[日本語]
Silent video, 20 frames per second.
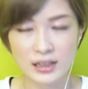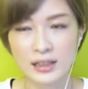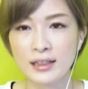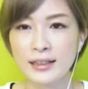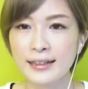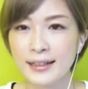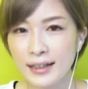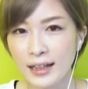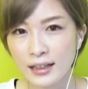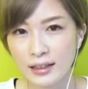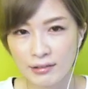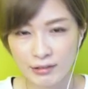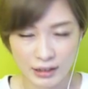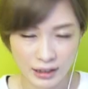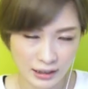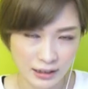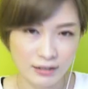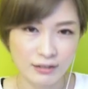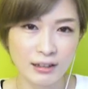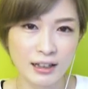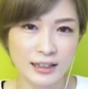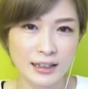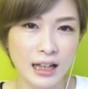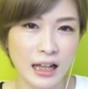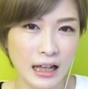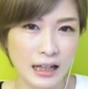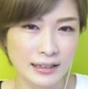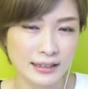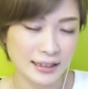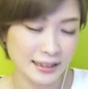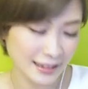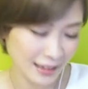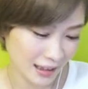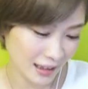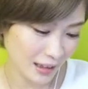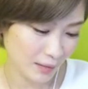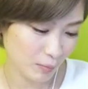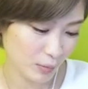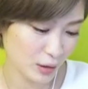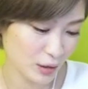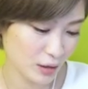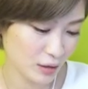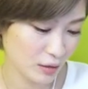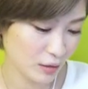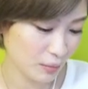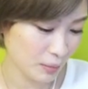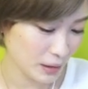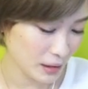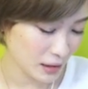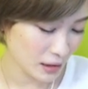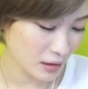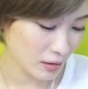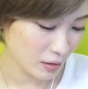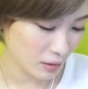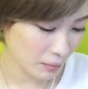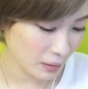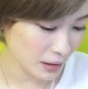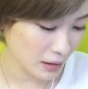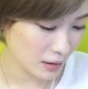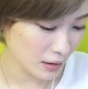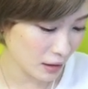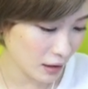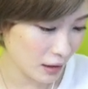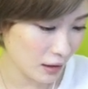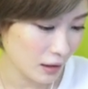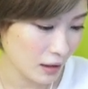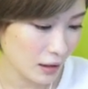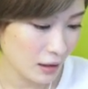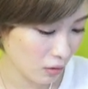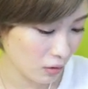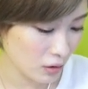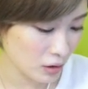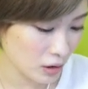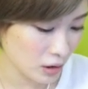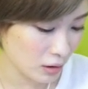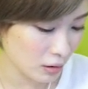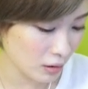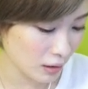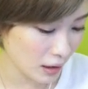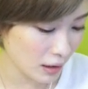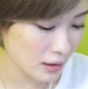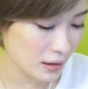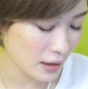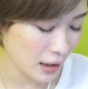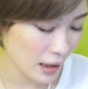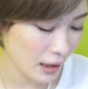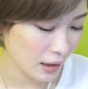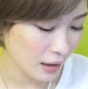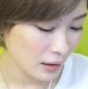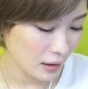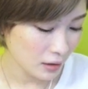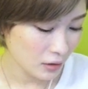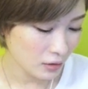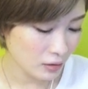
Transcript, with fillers: しんでやってくださる方、ぜひぜひ募集お待ちしております。で、翌週ですね。